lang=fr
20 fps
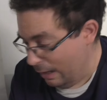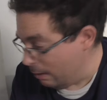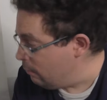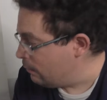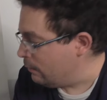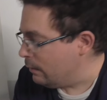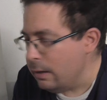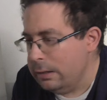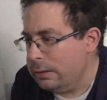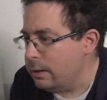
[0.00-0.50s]

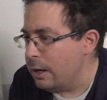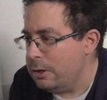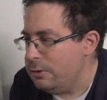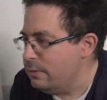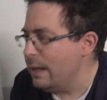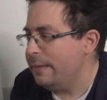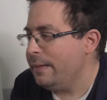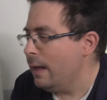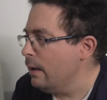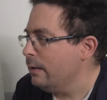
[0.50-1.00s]
il y, a
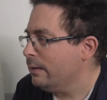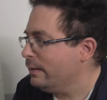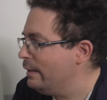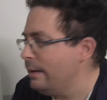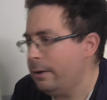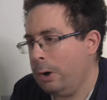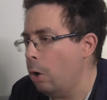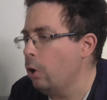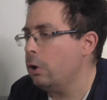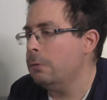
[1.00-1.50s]
une nana
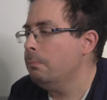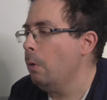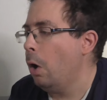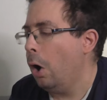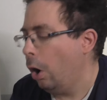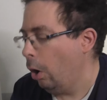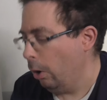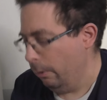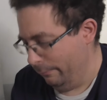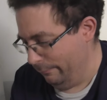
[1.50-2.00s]
qui
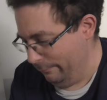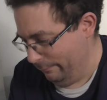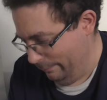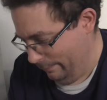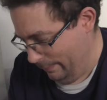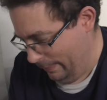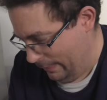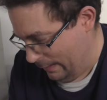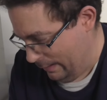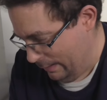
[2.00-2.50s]
croque-mort.
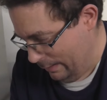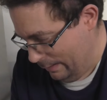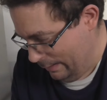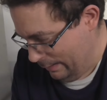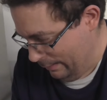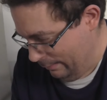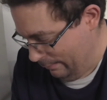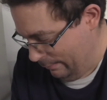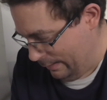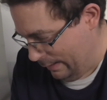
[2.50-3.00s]

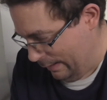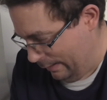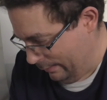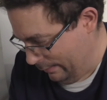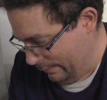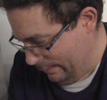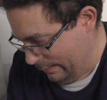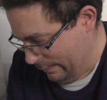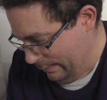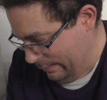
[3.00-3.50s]

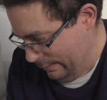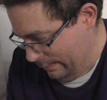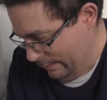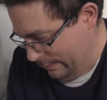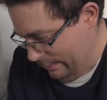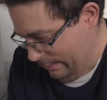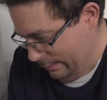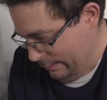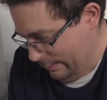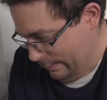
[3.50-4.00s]
Voilà.
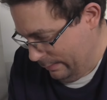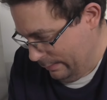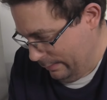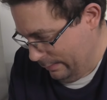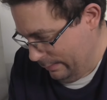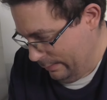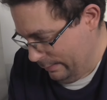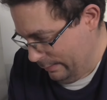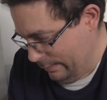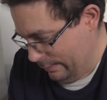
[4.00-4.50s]

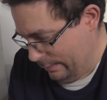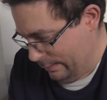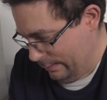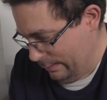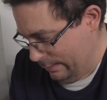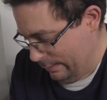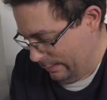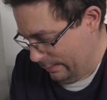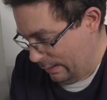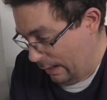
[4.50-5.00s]

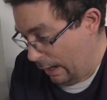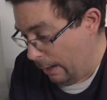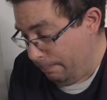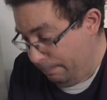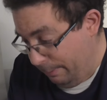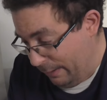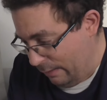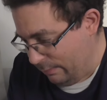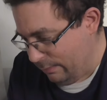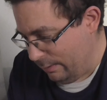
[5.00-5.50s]
Euh, un
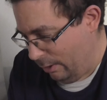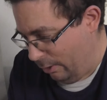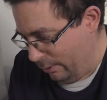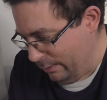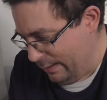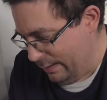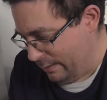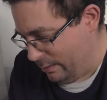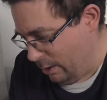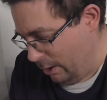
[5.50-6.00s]
prêtre
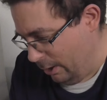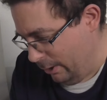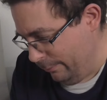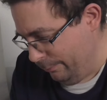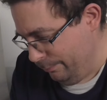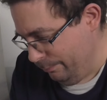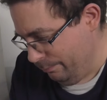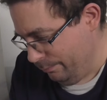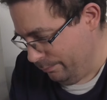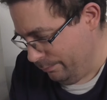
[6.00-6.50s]

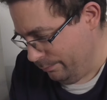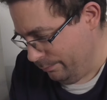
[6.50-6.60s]
anglican,